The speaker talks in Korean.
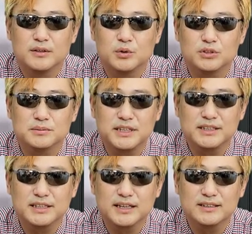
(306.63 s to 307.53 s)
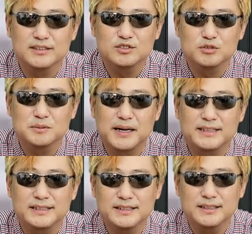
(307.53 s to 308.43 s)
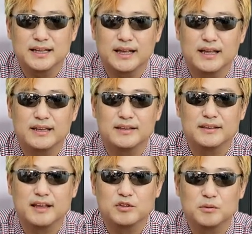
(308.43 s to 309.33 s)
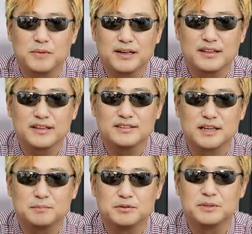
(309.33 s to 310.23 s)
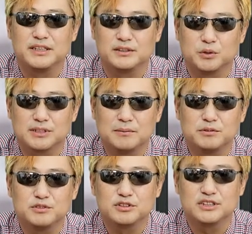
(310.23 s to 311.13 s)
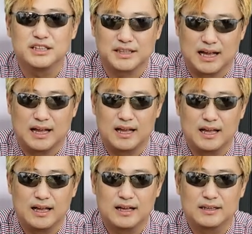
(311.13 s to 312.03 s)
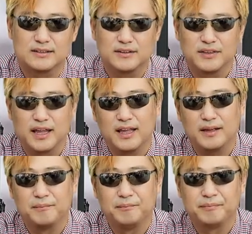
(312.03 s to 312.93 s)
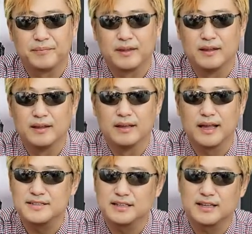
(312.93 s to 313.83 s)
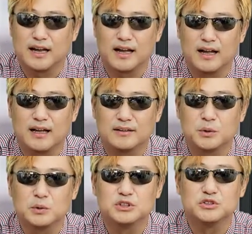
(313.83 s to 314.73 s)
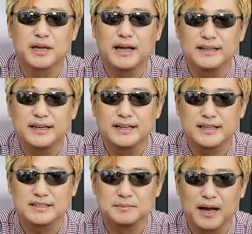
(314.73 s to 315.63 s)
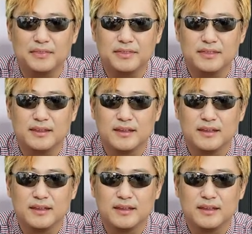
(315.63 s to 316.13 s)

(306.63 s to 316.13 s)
요즘 세상에는 수많은 네트워크 마케팅 제품이 있고 상품군들이 있다. 그런데 엔젝타도 그 중에 하나이겠지만